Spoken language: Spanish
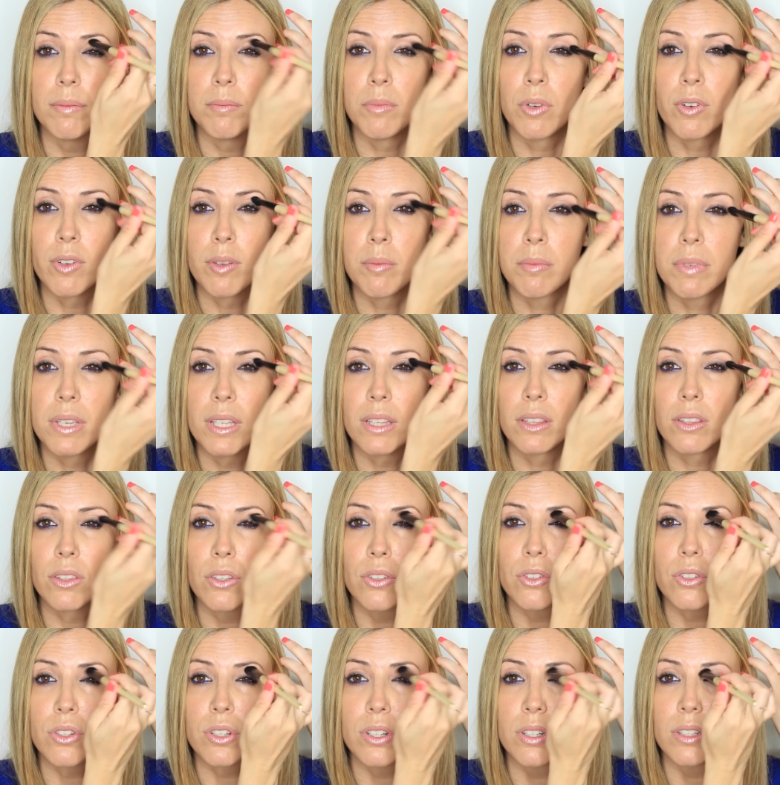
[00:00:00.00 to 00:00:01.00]

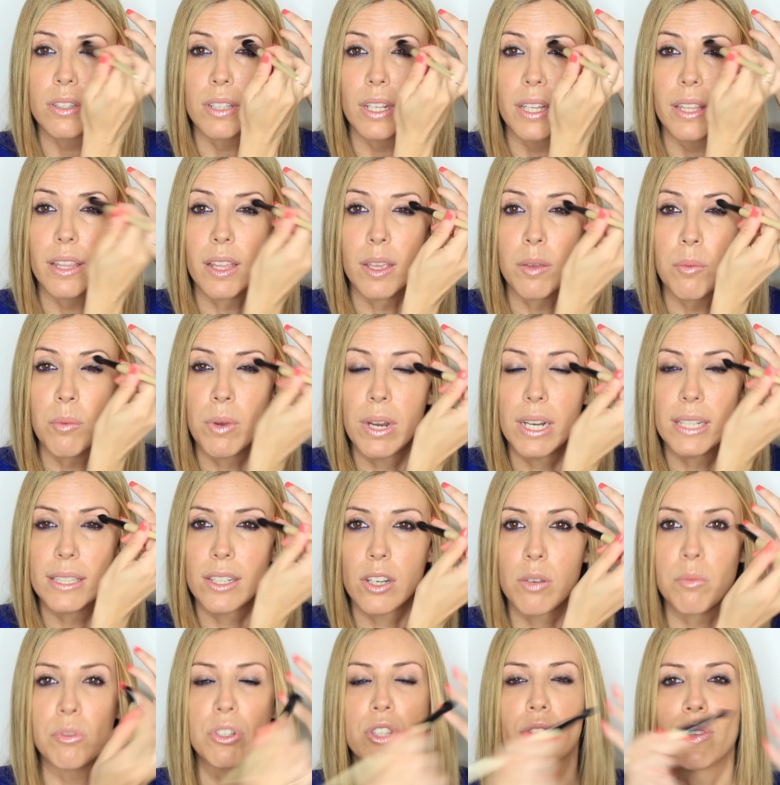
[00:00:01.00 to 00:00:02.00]
movimientos de ida y
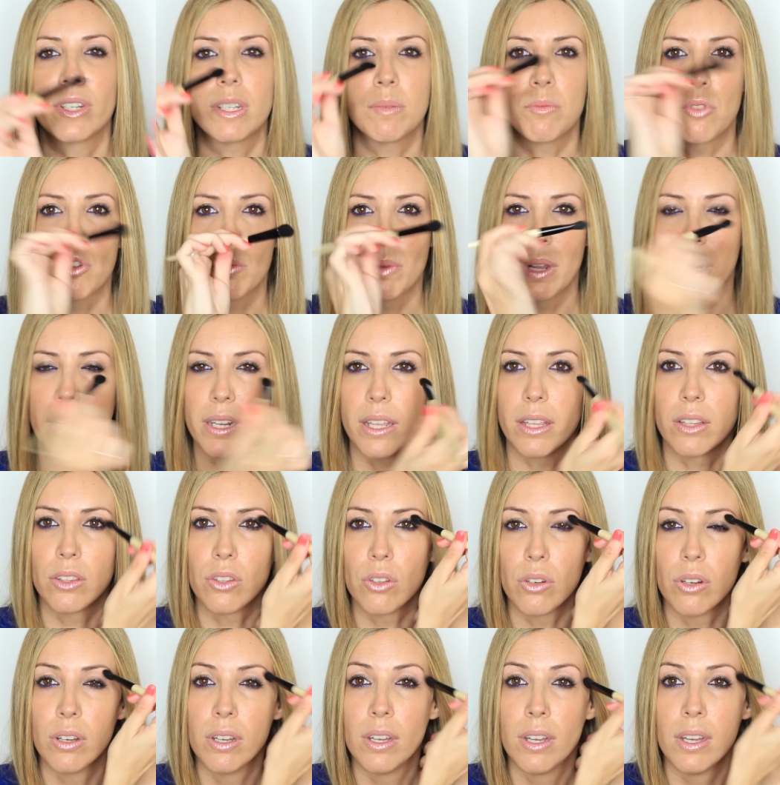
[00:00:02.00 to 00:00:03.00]
vuelta como si estuviésemos
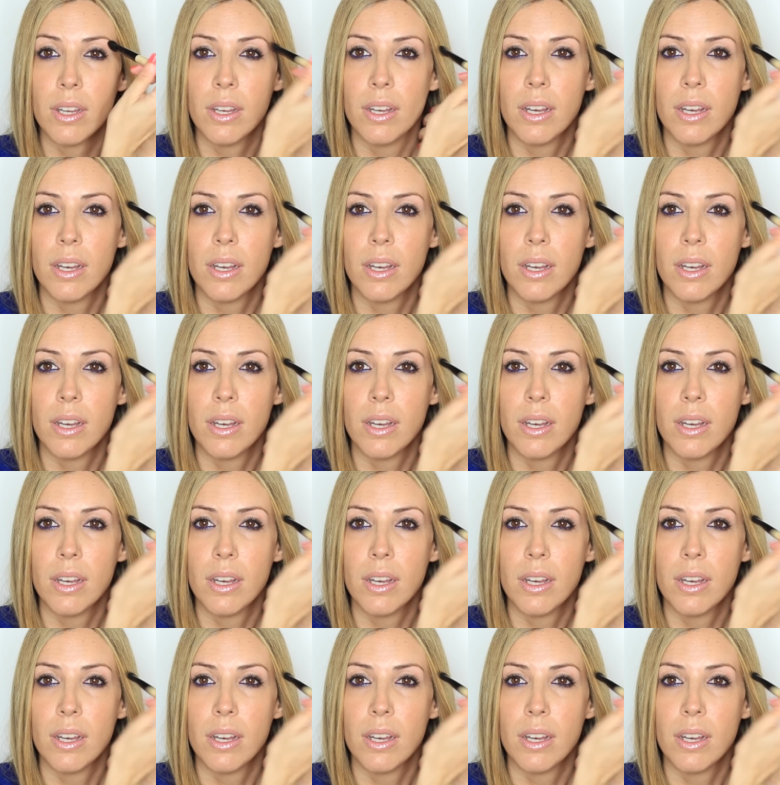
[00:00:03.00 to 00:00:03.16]
barriendo